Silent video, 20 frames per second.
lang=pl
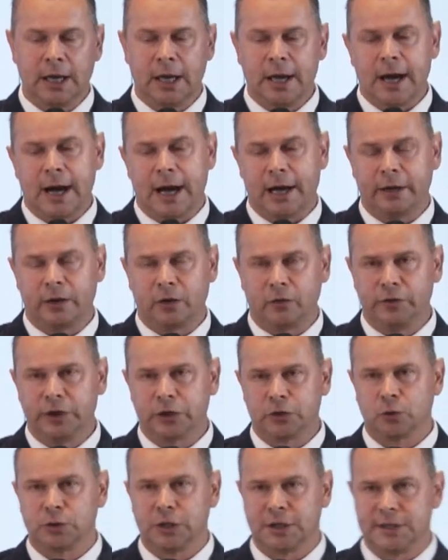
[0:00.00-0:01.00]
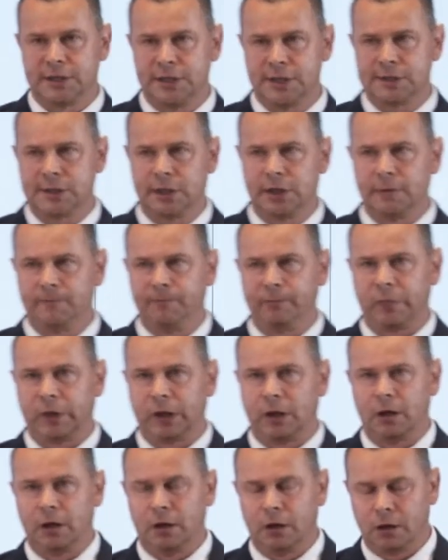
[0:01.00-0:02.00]
ale również uczestnicy,
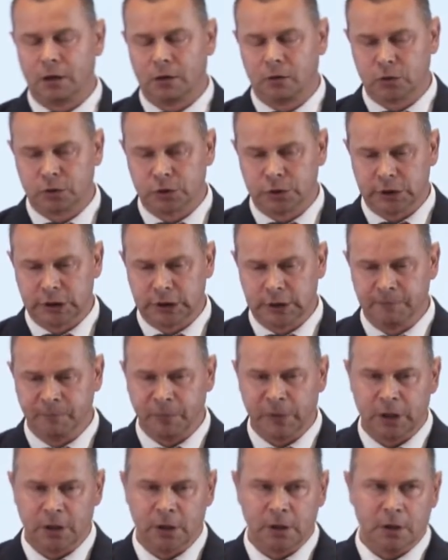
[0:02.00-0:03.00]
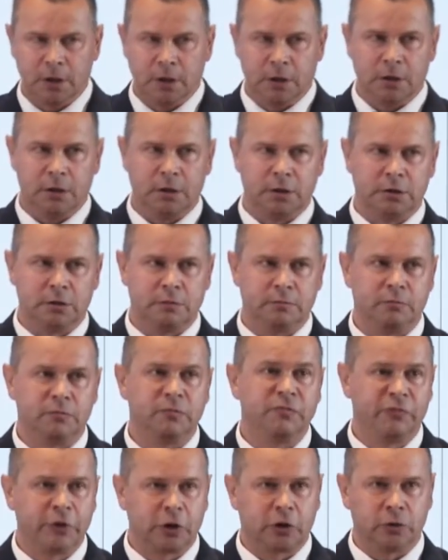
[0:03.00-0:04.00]
e, którzy
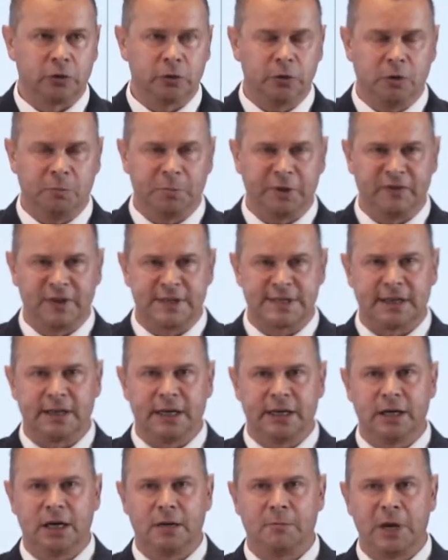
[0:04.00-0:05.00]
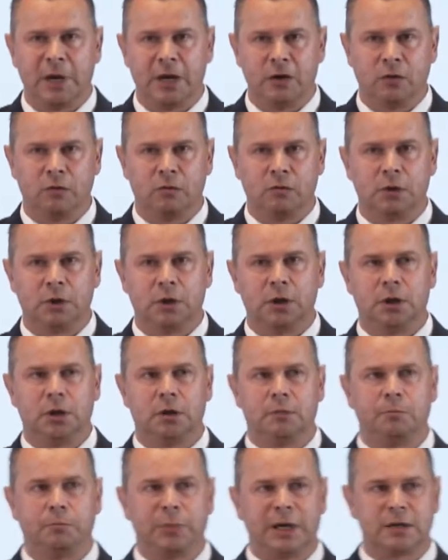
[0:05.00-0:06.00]
wykonują pewne zadania, mają
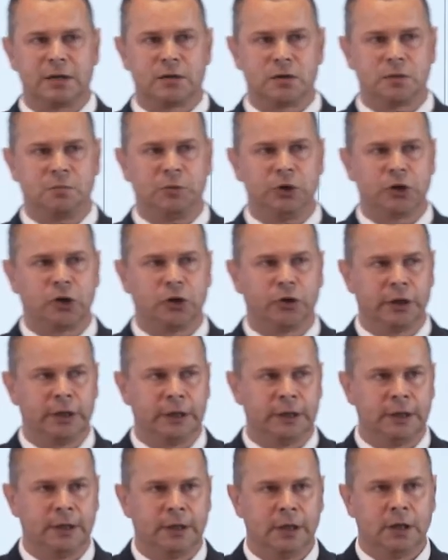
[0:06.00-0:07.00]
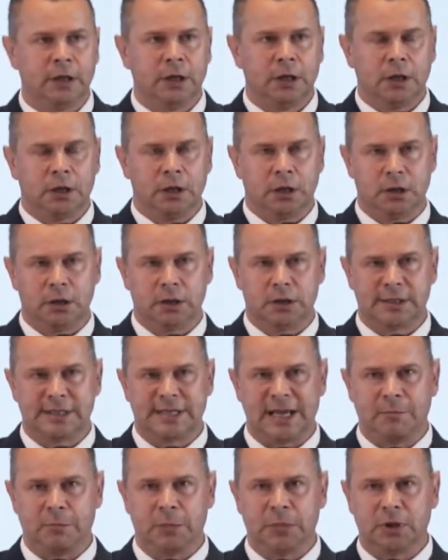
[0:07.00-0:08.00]
bardzo zbliżony
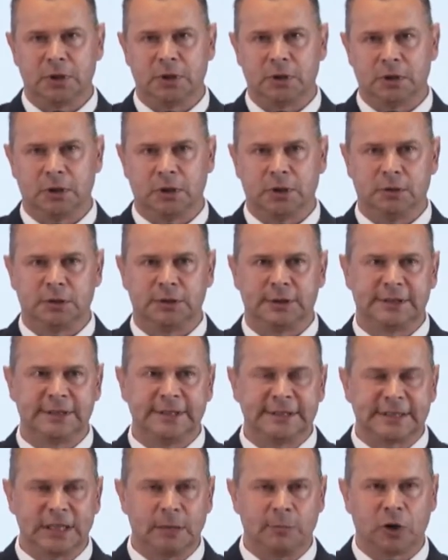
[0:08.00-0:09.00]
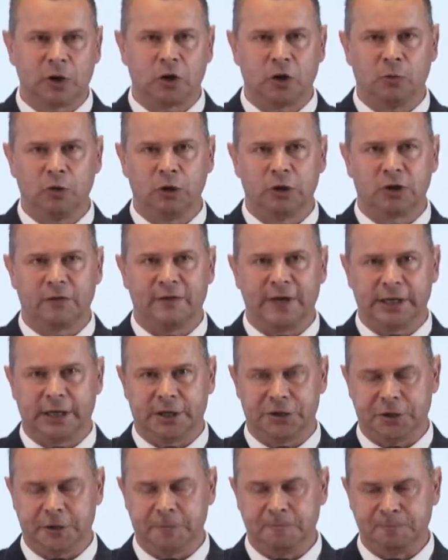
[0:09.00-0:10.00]
sam system komunikowania
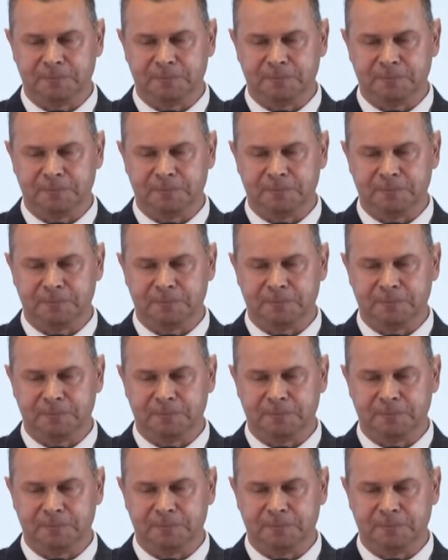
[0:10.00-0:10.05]
się.